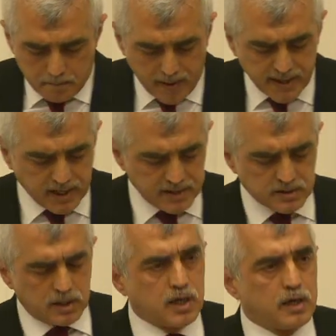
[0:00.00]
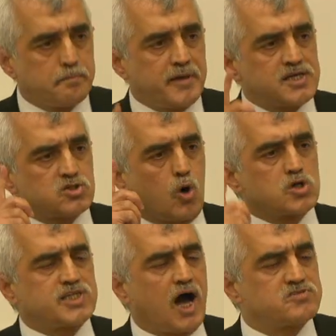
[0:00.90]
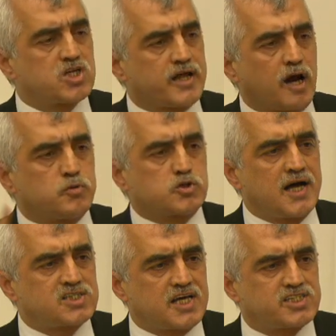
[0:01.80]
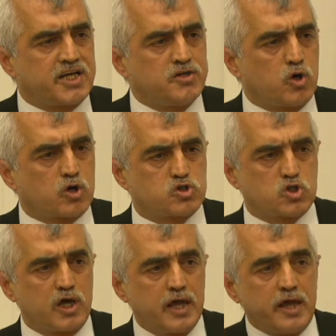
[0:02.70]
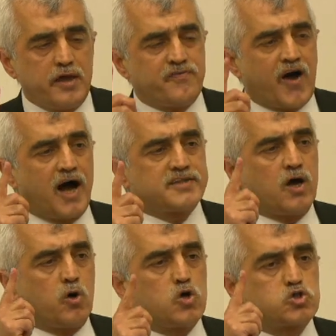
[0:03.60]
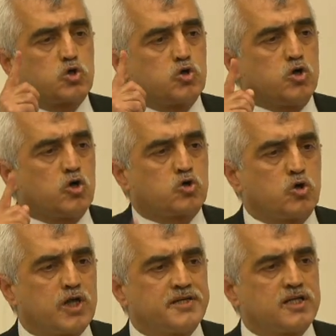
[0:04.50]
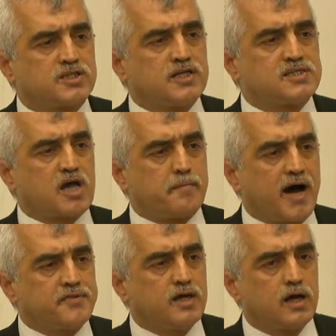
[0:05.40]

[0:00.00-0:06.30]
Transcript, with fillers: Bakın biz o savcılara buradan sesleniyoruz. İfade özgürlüğü kullanıldığı zaman